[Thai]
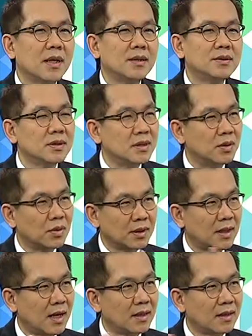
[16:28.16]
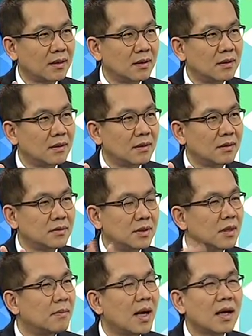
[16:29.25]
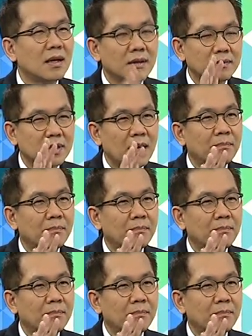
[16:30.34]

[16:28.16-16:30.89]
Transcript: เห็นสื่อโฆษณาเนี่ยเยอะมากเลยตาม